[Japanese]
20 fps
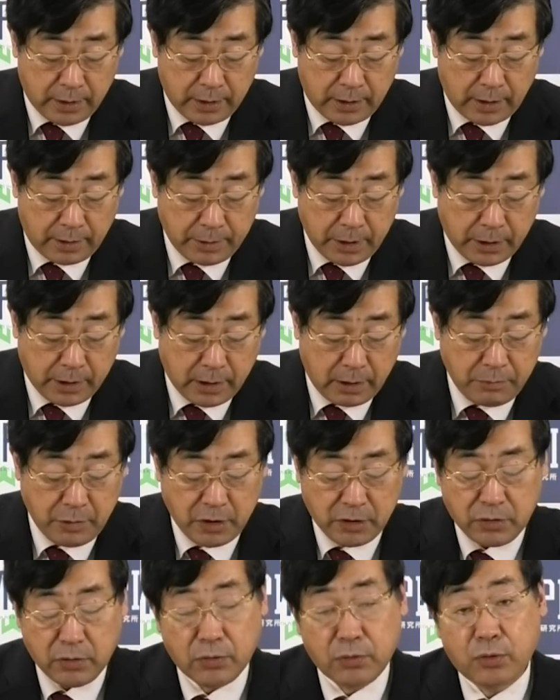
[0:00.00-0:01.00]
で、立憲
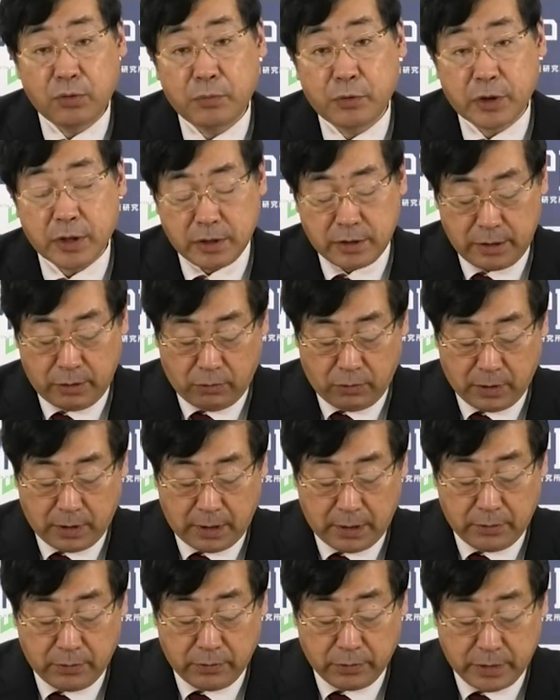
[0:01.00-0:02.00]
民主党の方もですね、
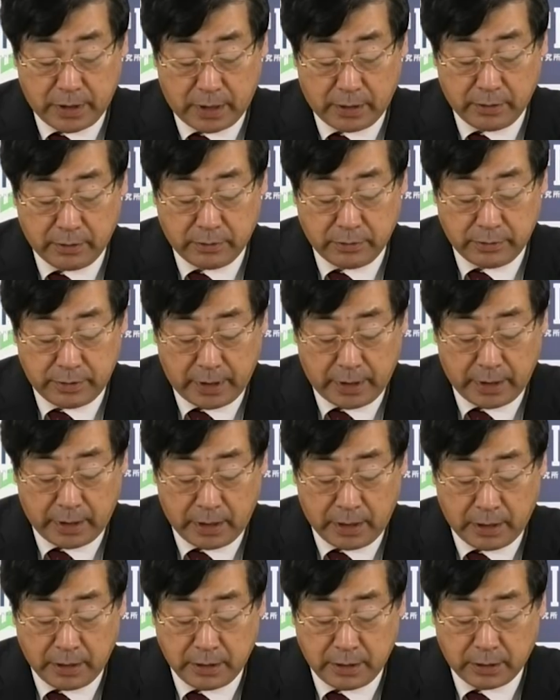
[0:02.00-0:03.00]
北海道3区で
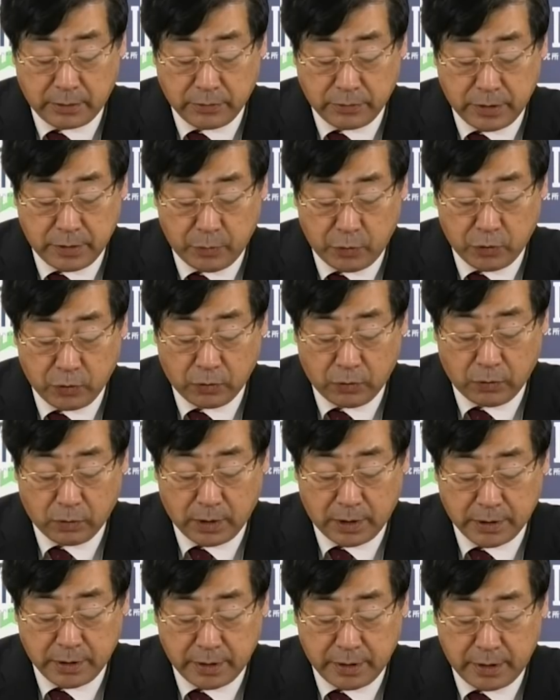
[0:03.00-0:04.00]
荒井聡元国
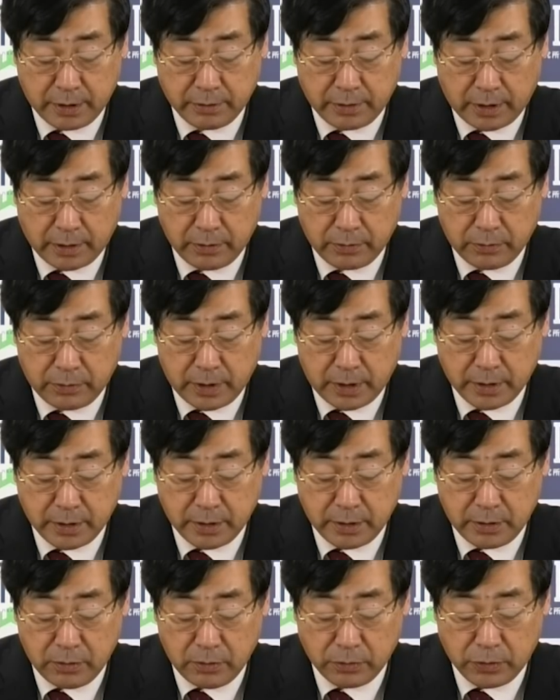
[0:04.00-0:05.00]
家戦略担当大
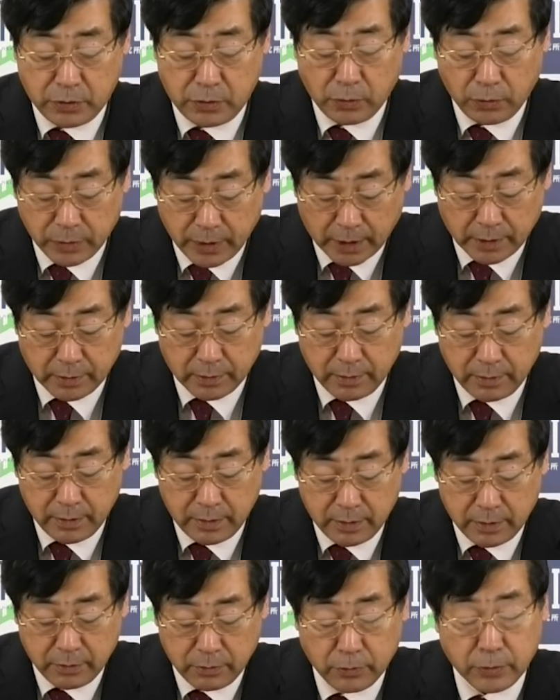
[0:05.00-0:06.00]
臣の長男
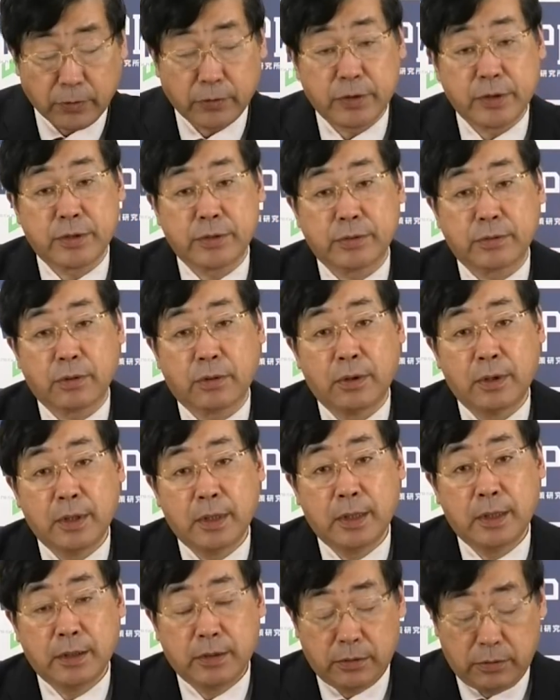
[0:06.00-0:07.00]
を擁立すると
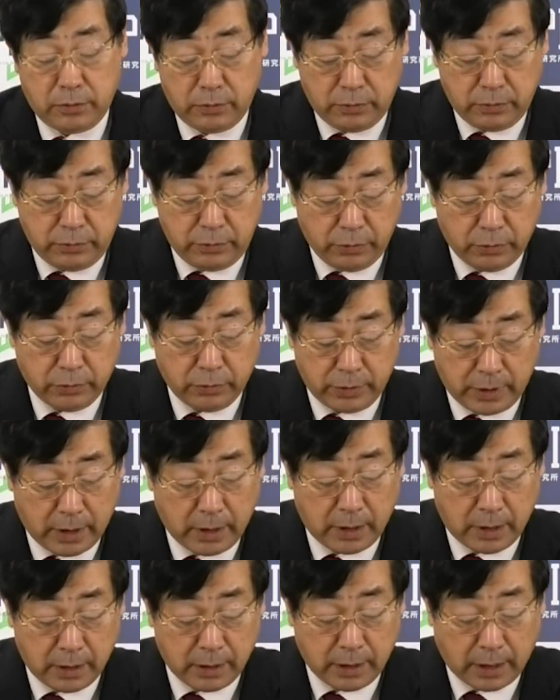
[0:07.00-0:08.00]
いうよう
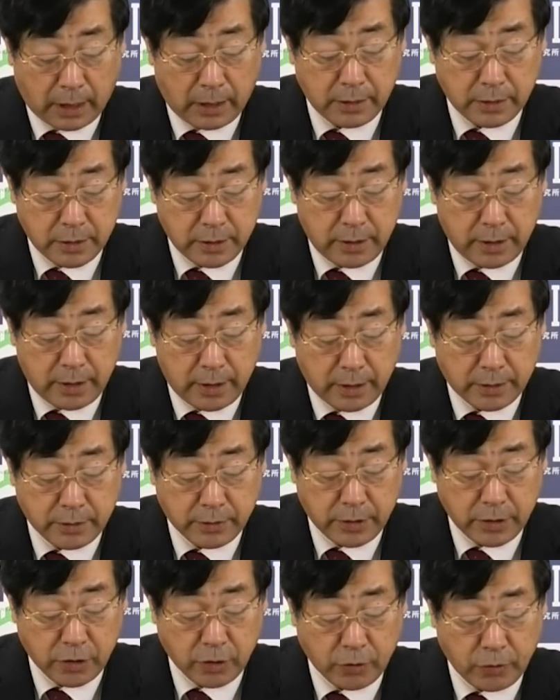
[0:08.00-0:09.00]
な感じで、
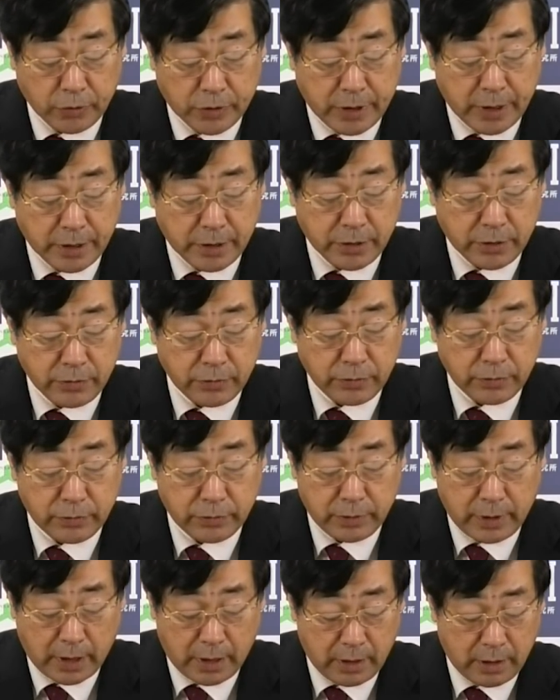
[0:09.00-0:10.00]
次々と世
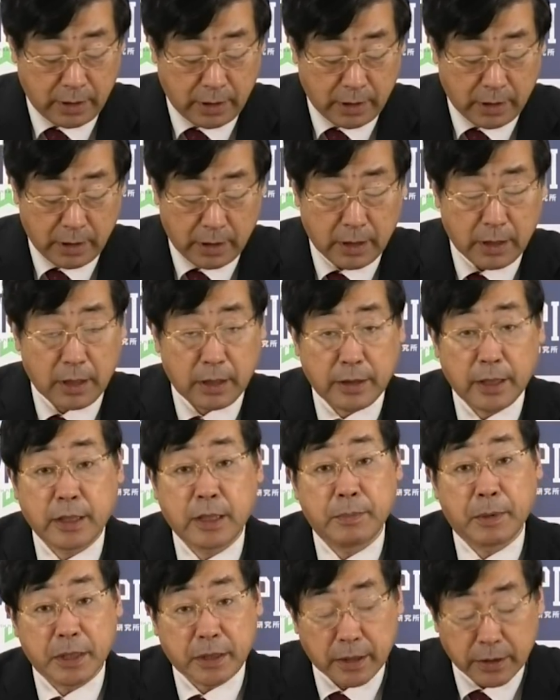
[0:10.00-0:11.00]
襲が、で
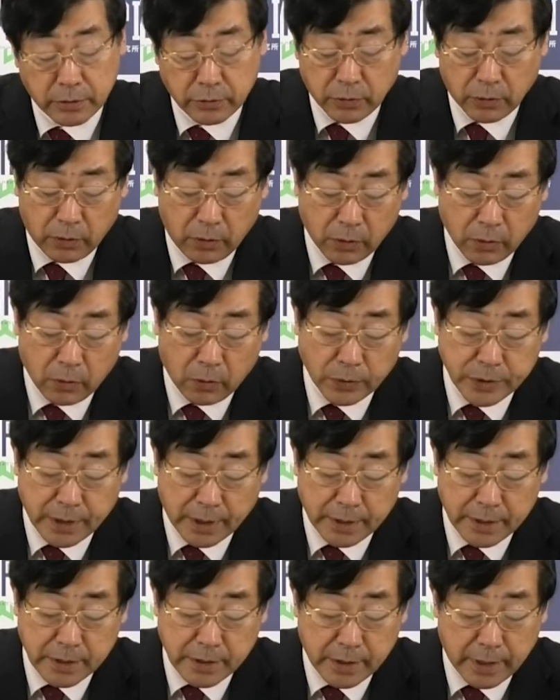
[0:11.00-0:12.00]
決まっていると、候補者
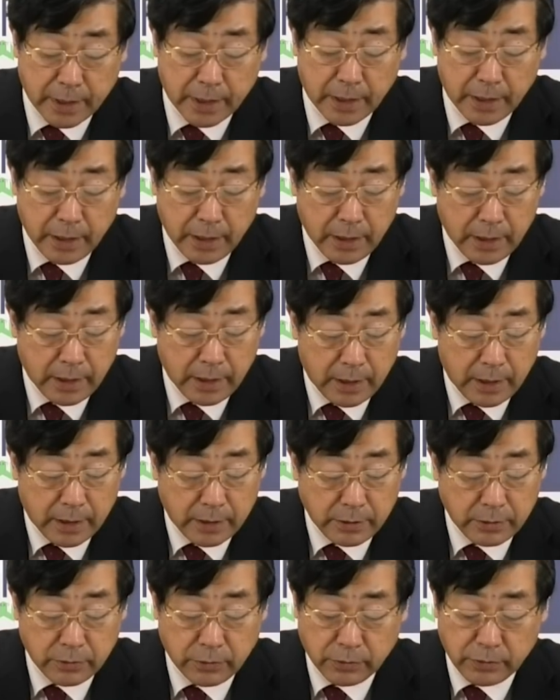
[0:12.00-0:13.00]
がですね。
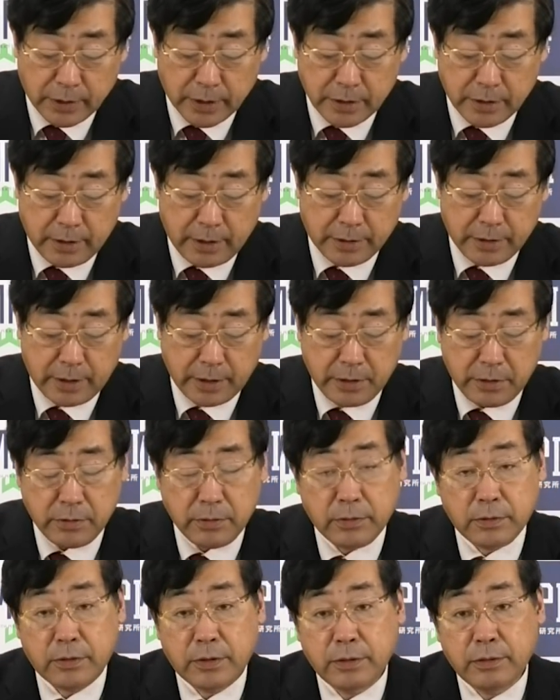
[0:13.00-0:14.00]
いうことなんで世
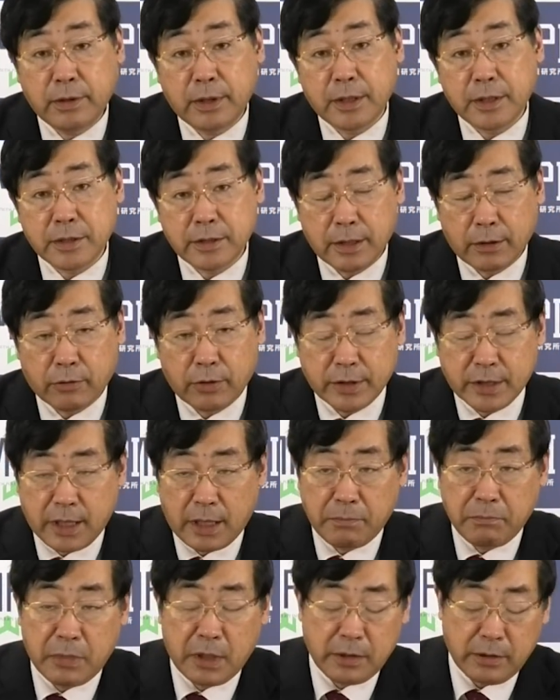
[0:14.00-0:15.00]
襲っていうのはですね、これ
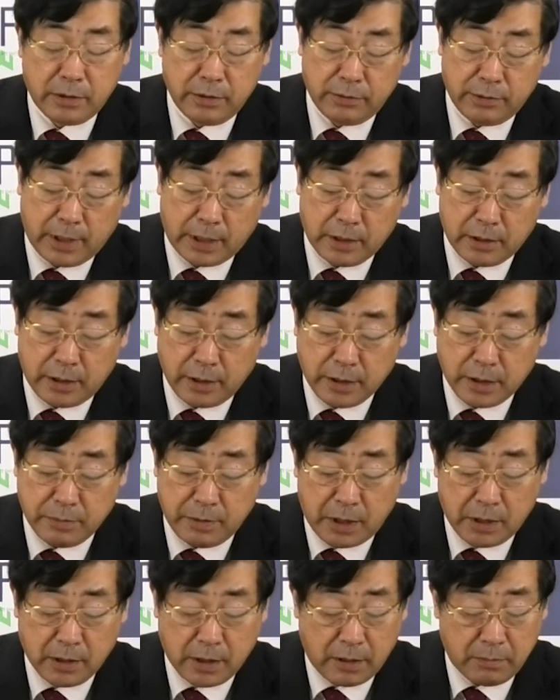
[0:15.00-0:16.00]
3番っていうのがあって、地
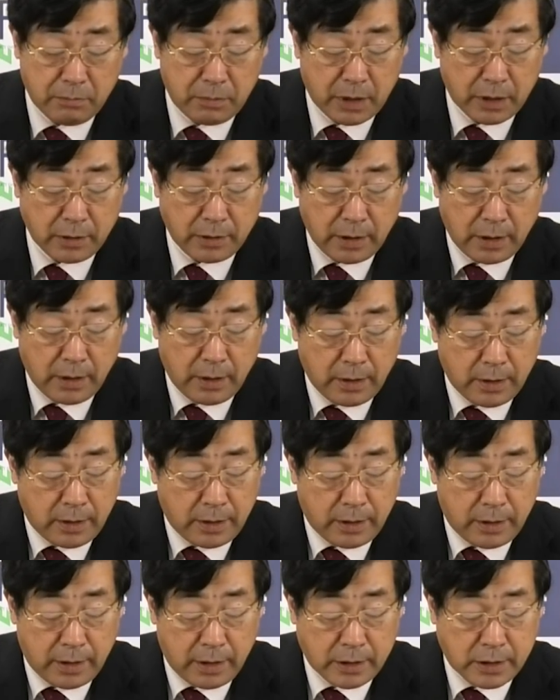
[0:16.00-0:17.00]
盤看板、
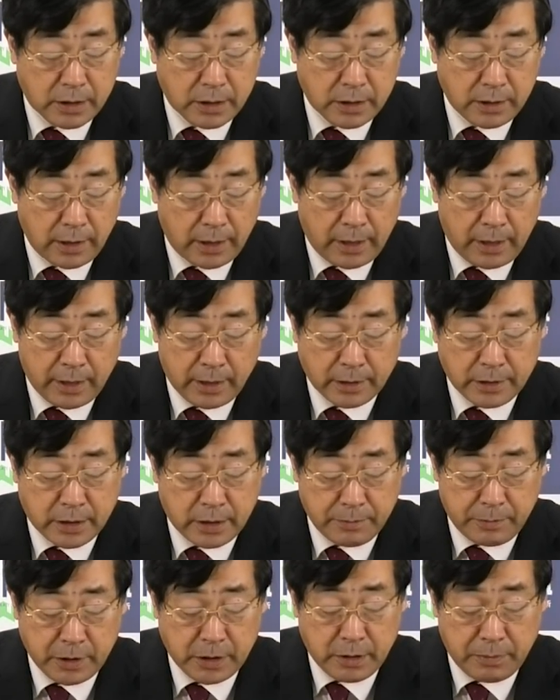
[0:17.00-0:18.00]
えーえー、
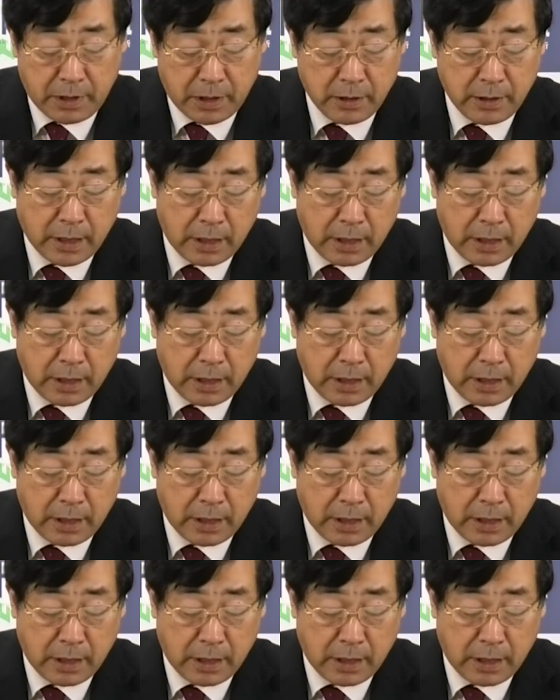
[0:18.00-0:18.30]
地盤